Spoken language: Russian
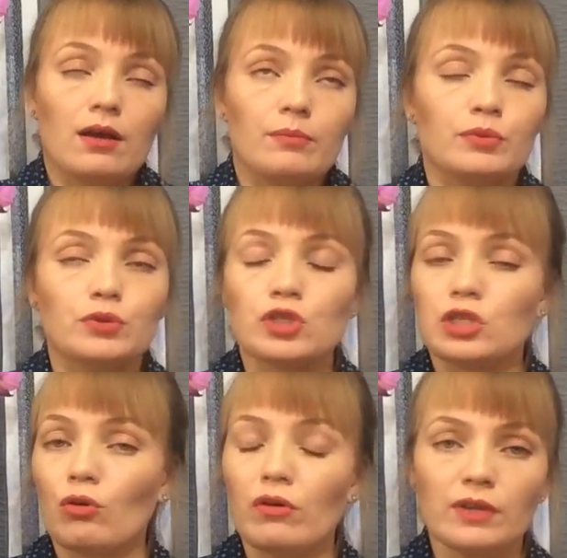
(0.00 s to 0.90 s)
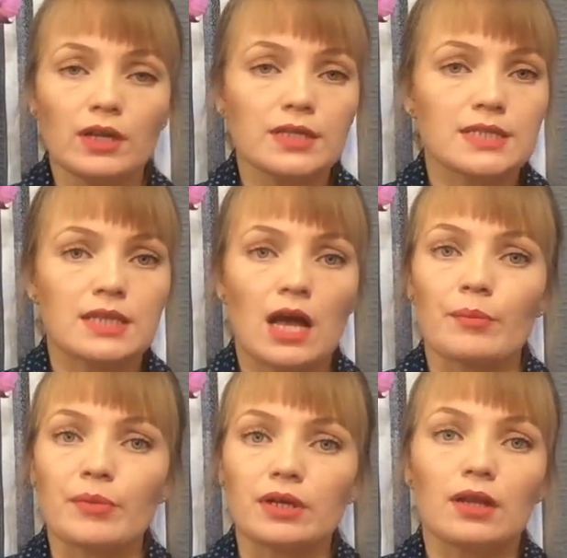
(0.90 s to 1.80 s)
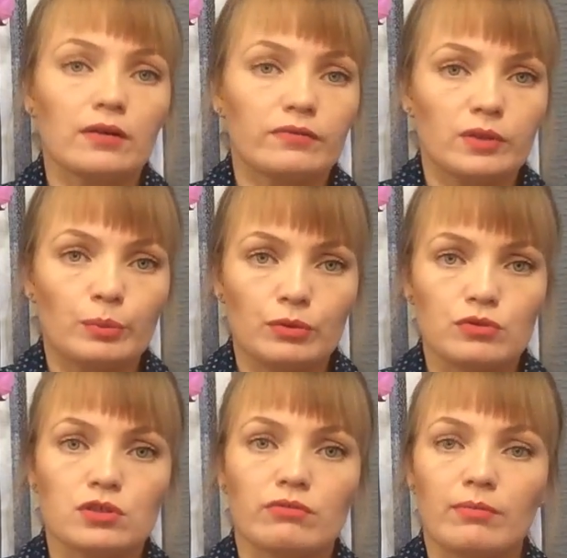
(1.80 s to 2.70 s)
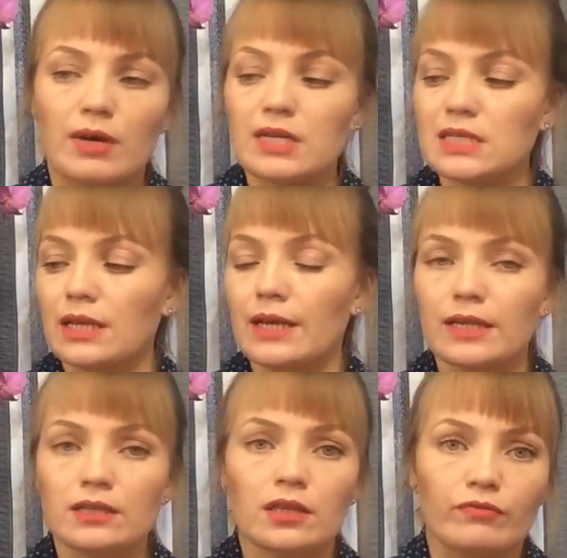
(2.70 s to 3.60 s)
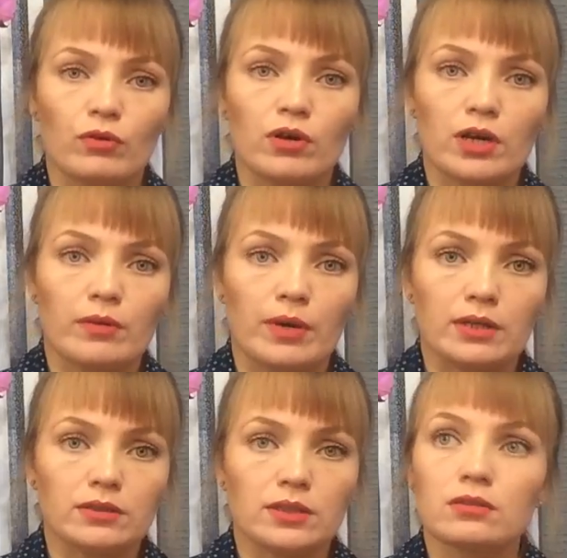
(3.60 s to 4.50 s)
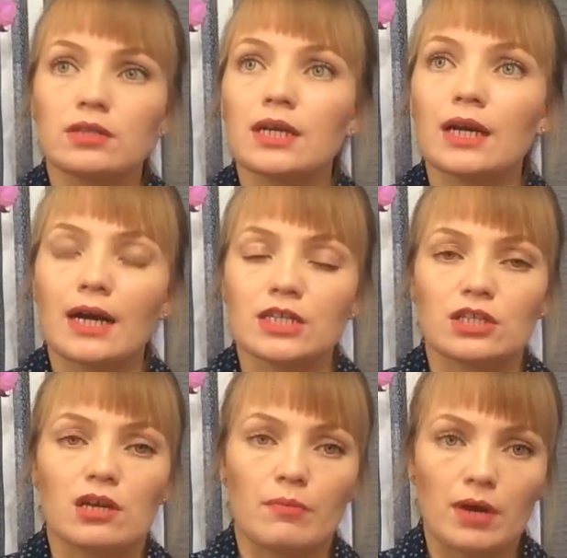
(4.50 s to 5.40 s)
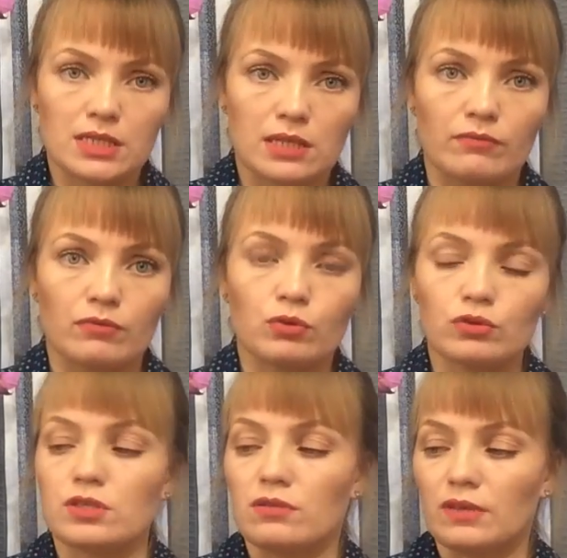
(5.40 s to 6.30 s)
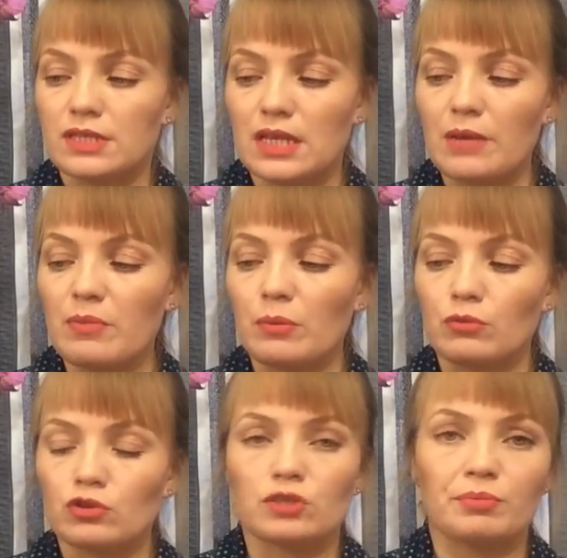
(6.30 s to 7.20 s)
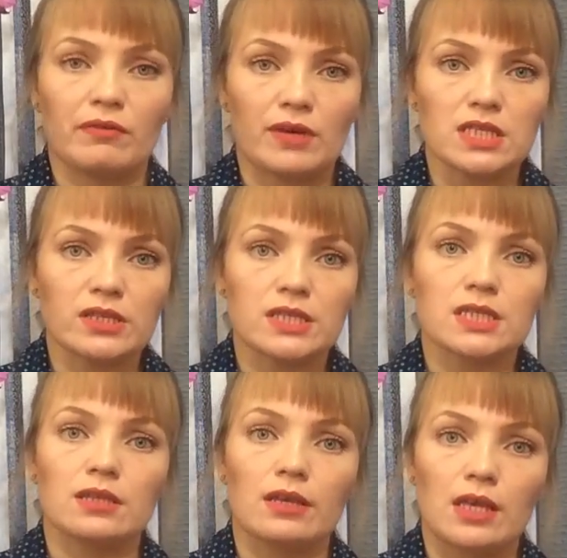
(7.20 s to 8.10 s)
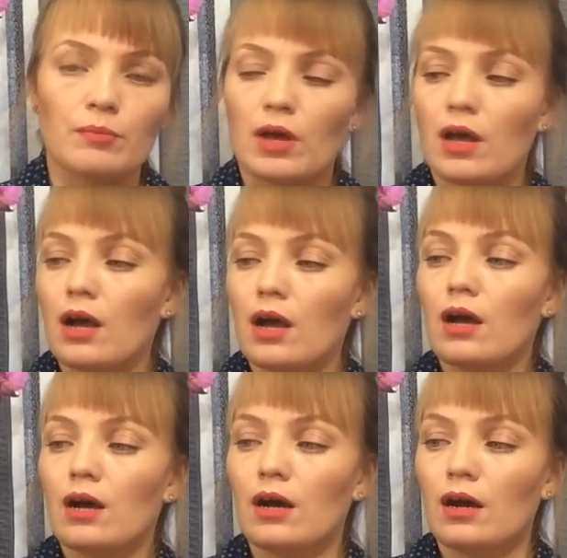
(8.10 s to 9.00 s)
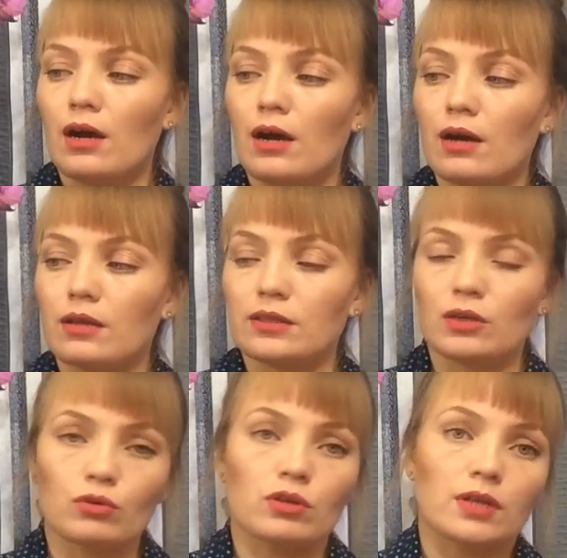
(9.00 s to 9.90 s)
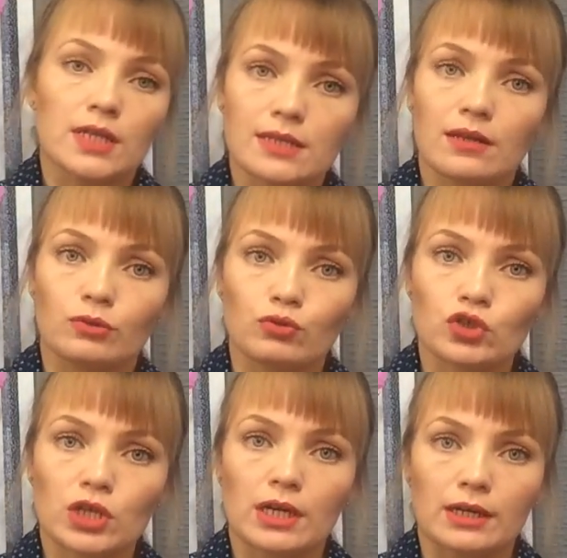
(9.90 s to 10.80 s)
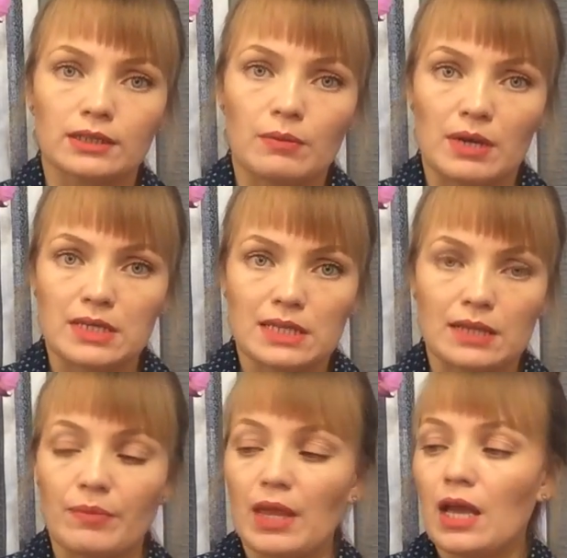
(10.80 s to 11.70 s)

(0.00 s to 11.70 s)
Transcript: Безусловно, самый главный плюс этого масла – это его аромат. Не каждое масло в уходе за волосами может похвастаться таким, а, такой классной одушкой, как это масло.